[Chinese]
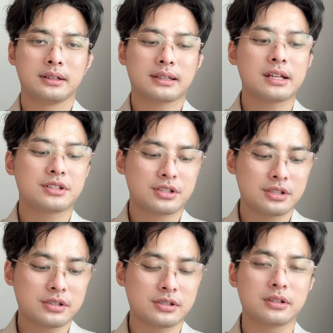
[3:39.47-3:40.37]
但
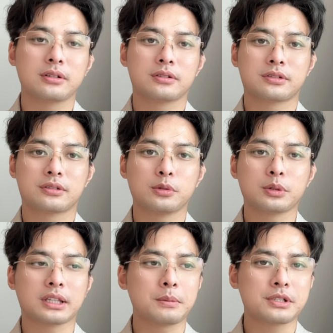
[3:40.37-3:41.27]
其实都
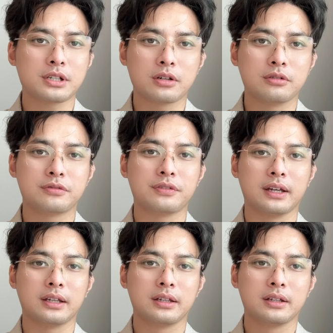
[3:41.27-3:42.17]
在他们上空
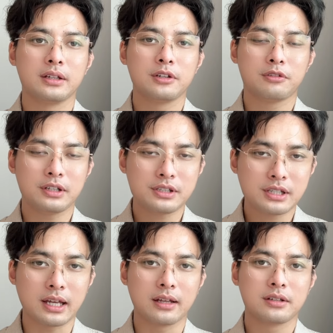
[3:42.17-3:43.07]
飞，军
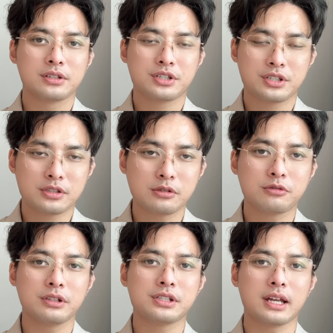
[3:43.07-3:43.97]
舰七艘
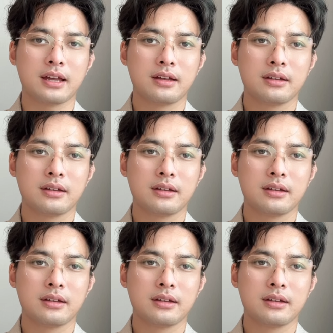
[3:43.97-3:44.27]
军舰